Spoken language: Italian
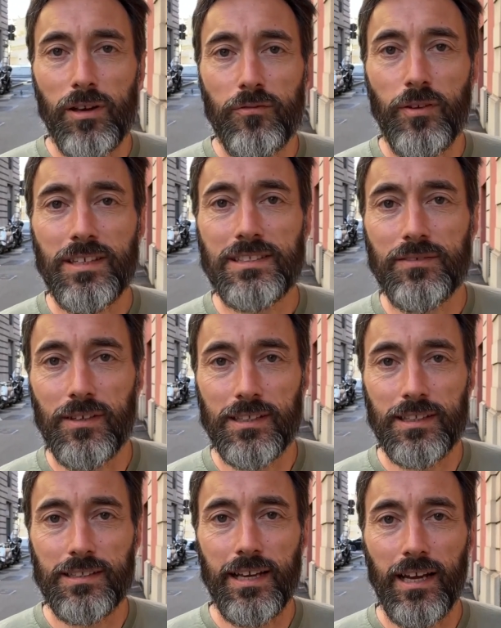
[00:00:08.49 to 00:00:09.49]
il festival
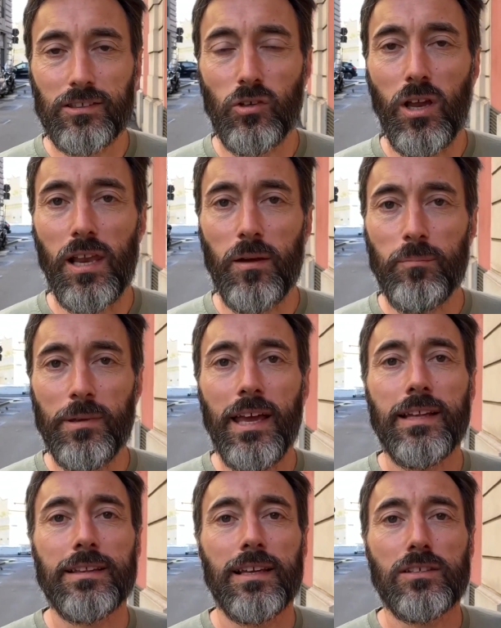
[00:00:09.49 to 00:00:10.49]
dedicato
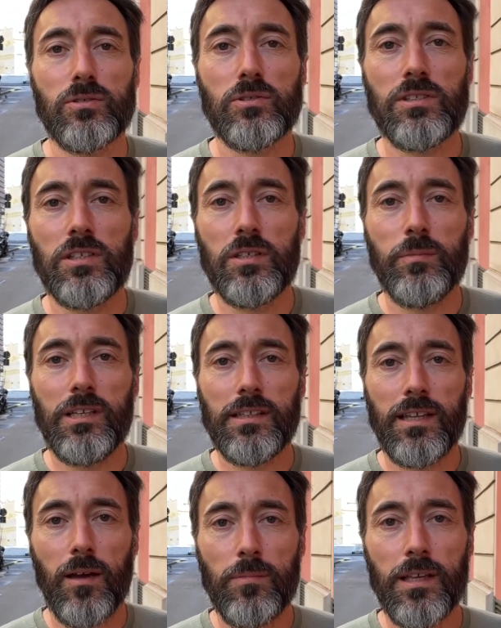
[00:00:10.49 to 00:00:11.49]
all'ambiente e alla
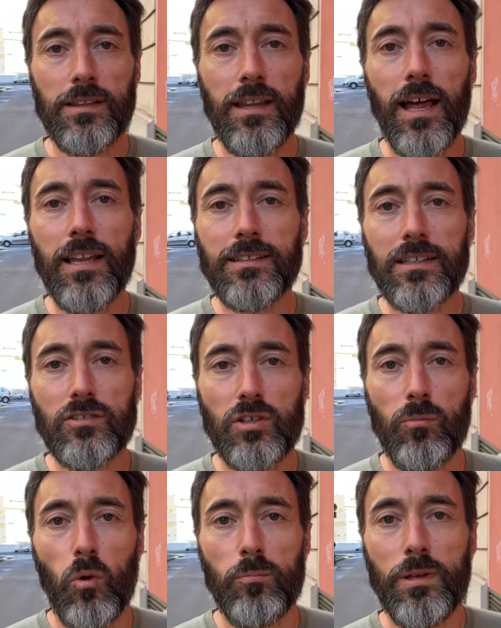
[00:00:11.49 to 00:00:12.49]
sostenibilità ambientale e
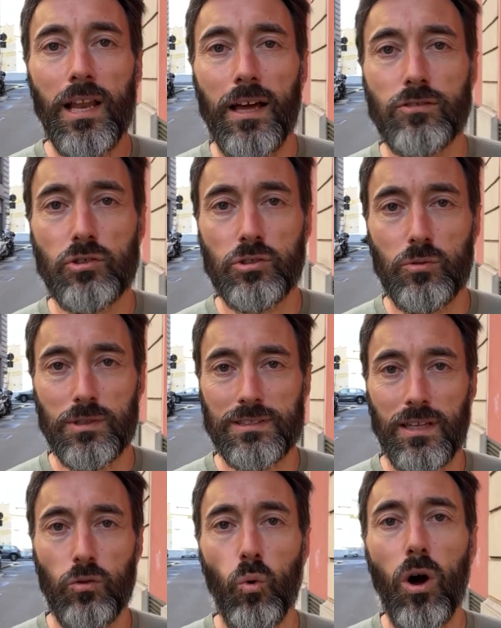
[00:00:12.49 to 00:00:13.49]
tracciamo un bilancio di
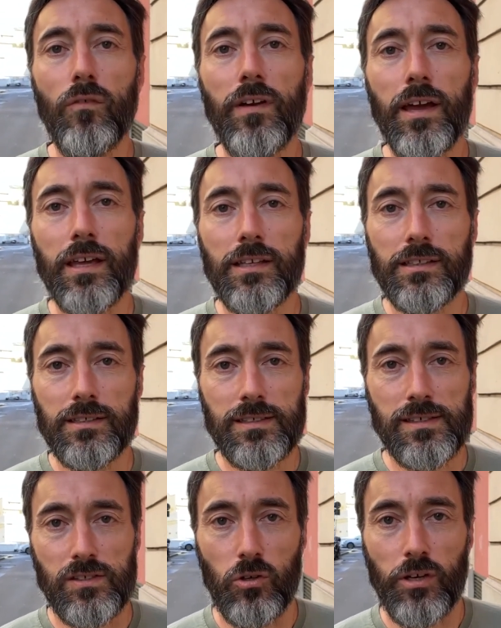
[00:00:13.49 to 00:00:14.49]
questa nuova
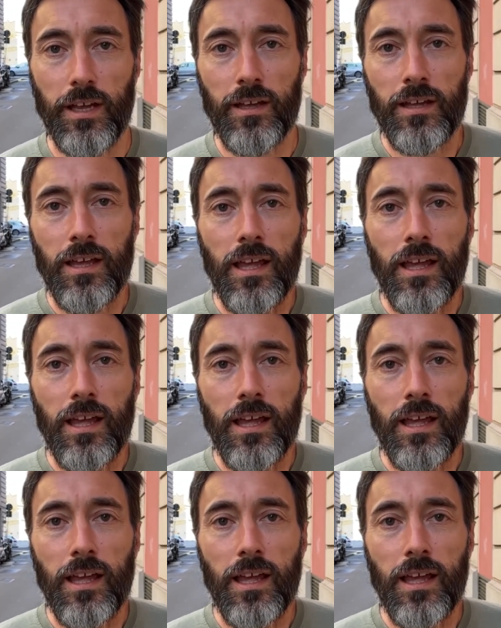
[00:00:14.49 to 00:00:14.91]
edizione.